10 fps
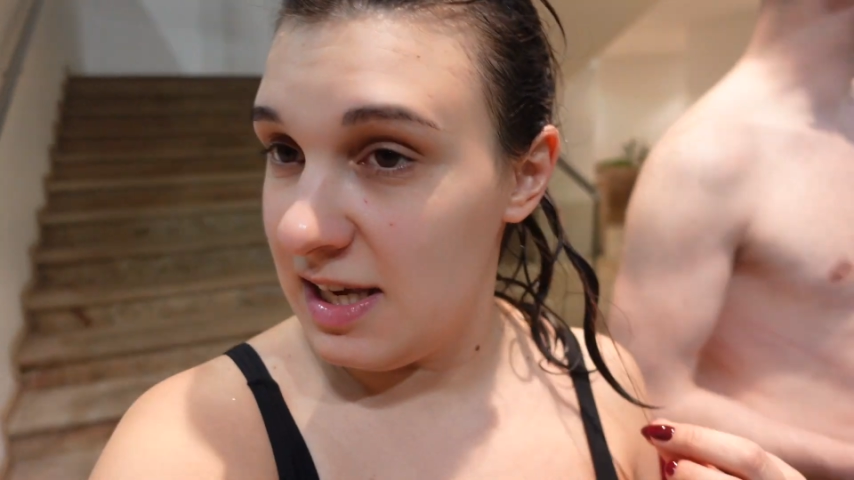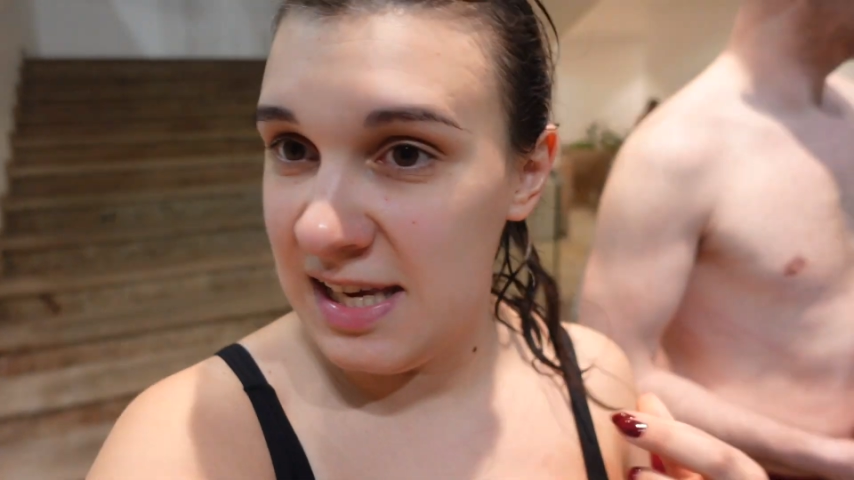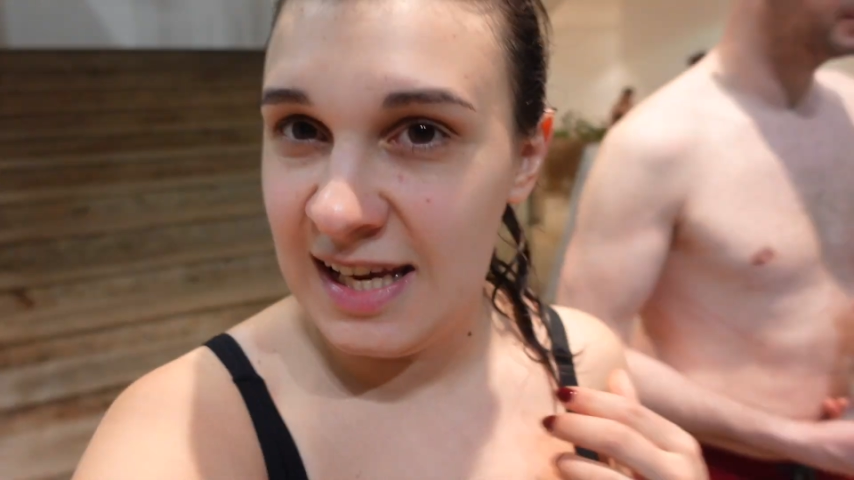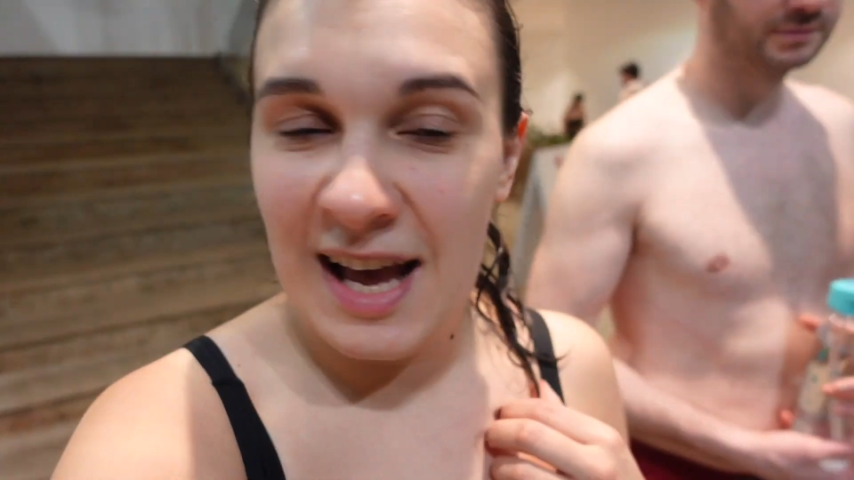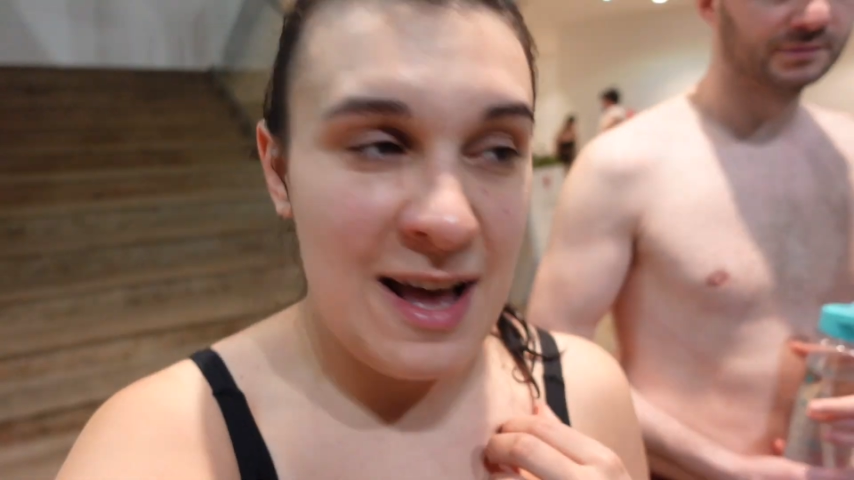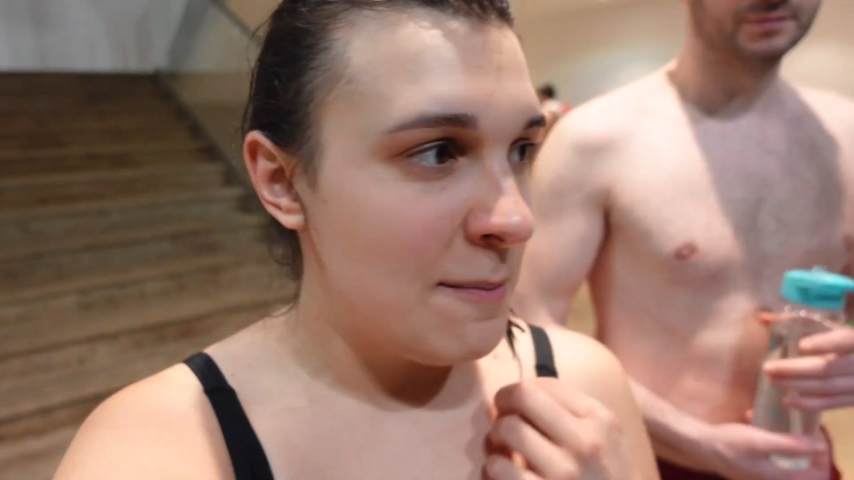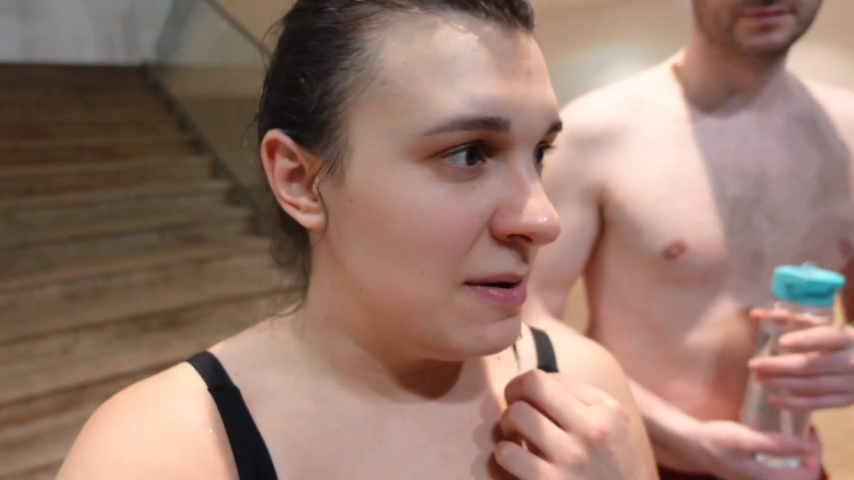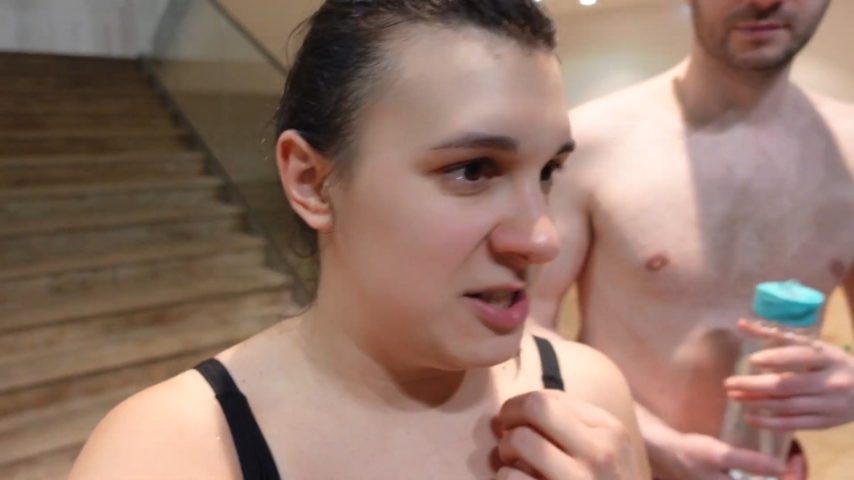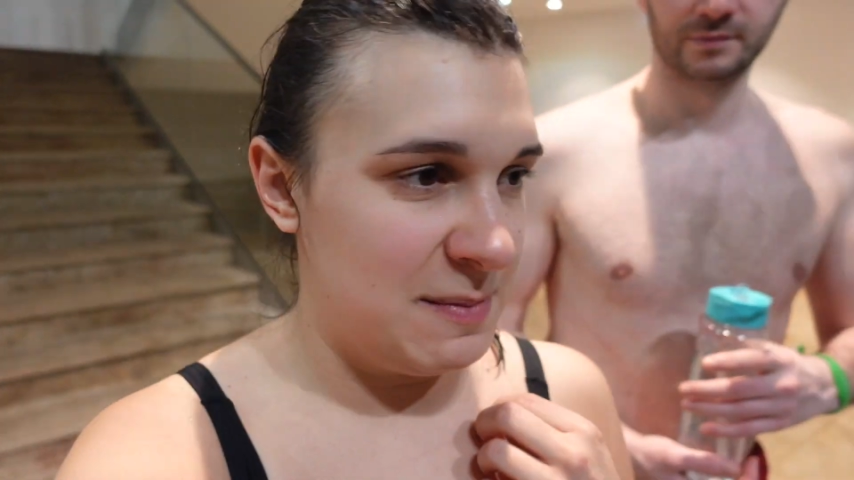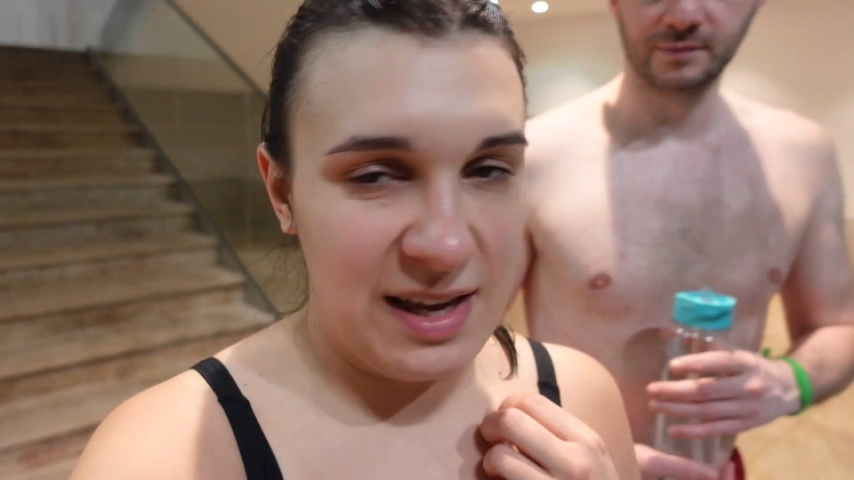i
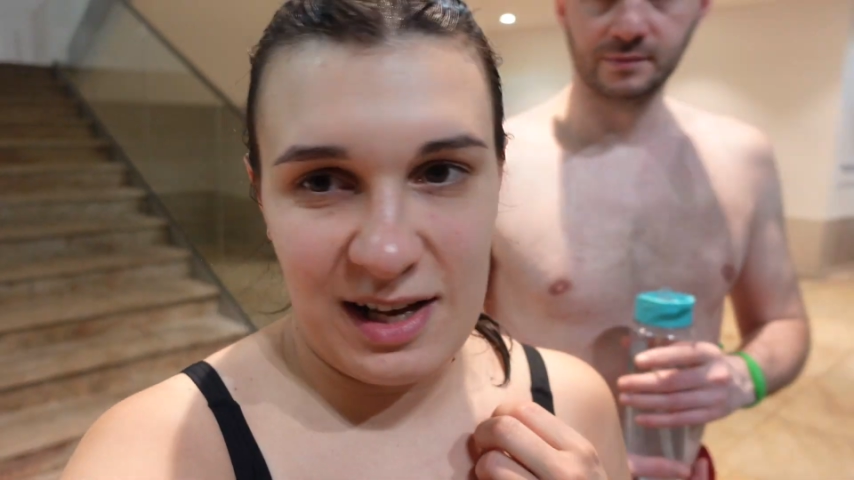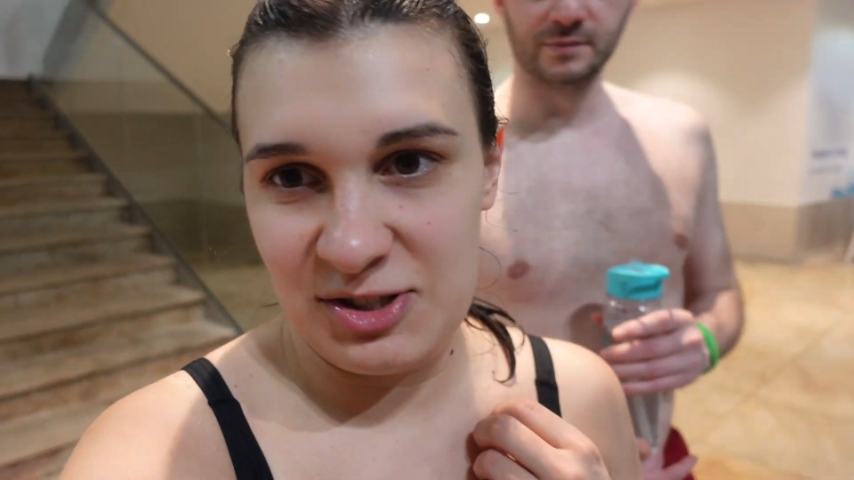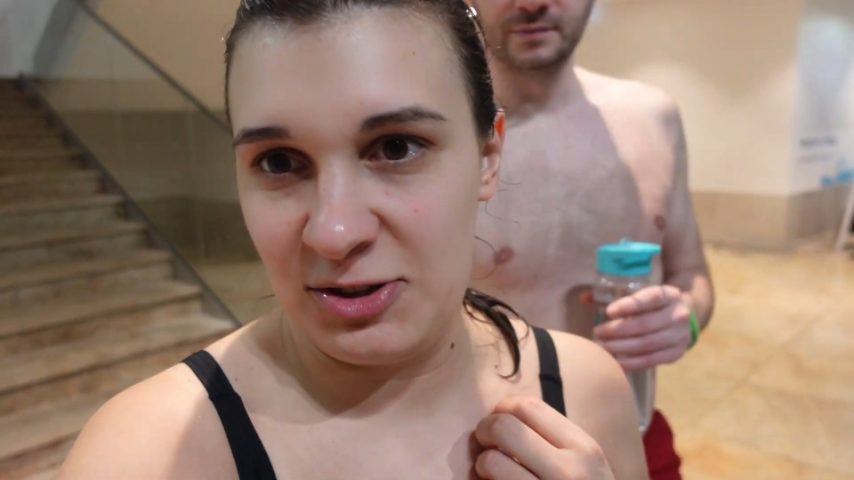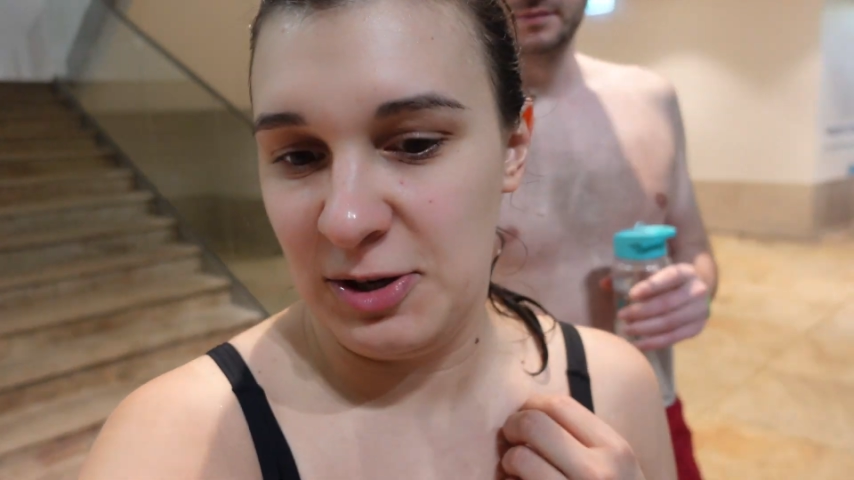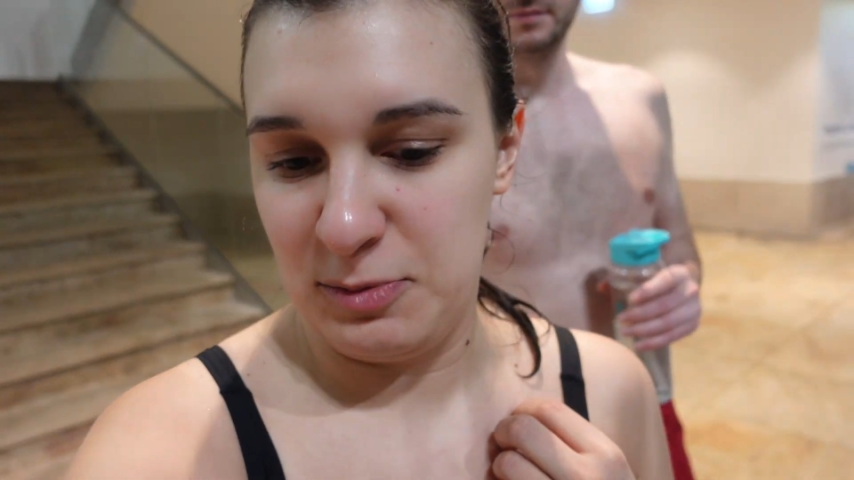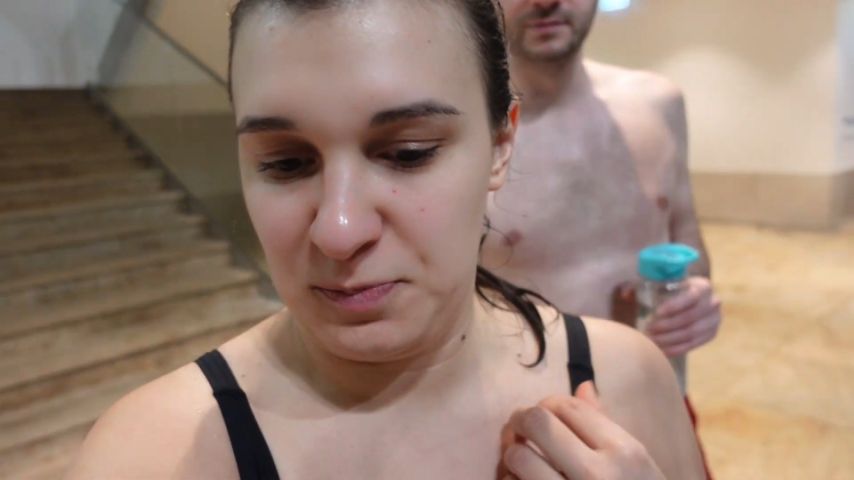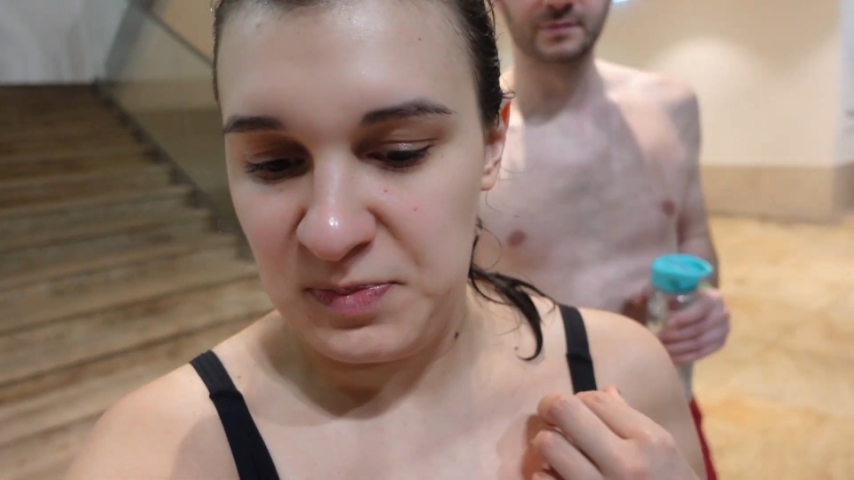będziemy jechać do domu.